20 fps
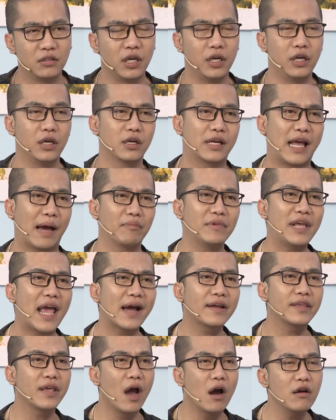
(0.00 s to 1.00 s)
thì cảm
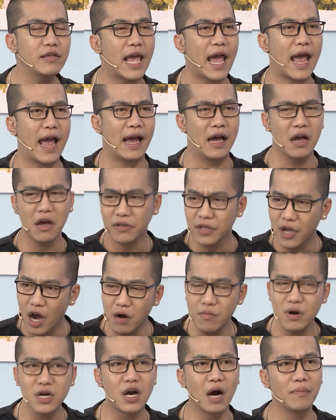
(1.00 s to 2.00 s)
giác nhớ nhà,
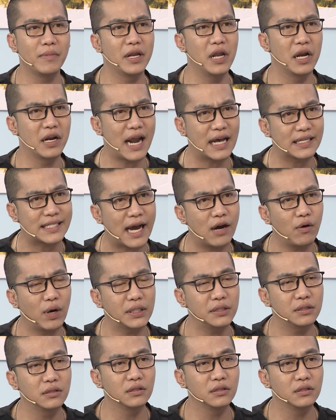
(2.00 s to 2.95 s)
nhớ bữa cơm gia đình ra sao anh?